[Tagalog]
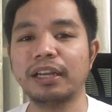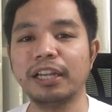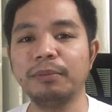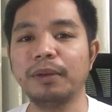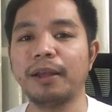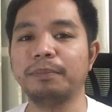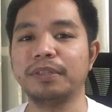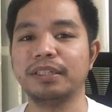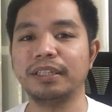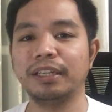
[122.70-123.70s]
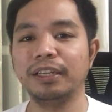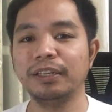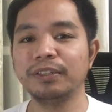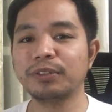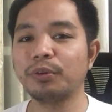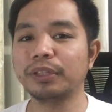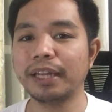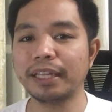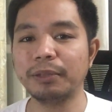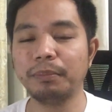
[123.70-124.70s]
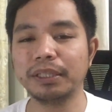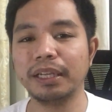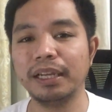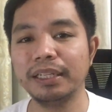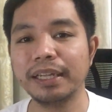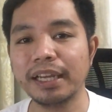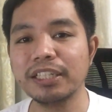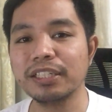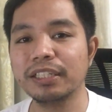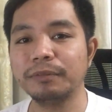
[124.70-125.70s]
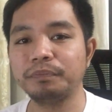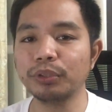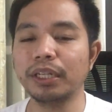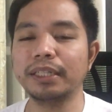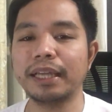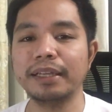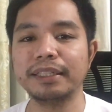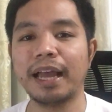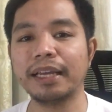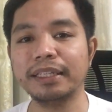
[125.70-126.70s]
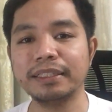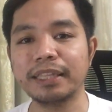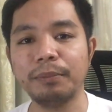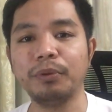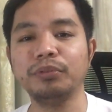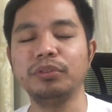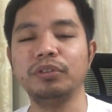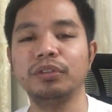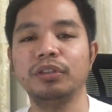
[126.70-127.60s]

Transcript: sa clip claps. So huwag na natin patagalin guys. Punta na tayo sa aking cellphone.